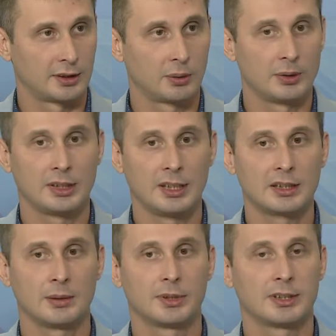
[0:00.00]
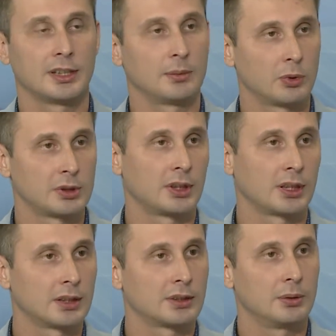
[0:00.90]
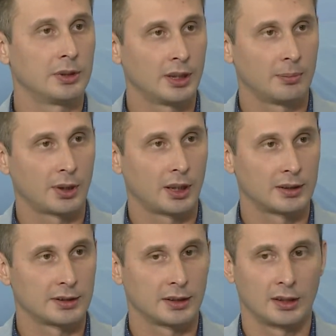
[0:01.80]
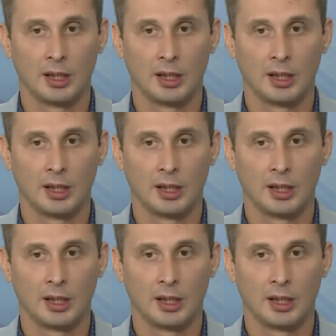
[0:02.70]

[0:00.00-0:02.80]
То есть если пациент после традиционной операции,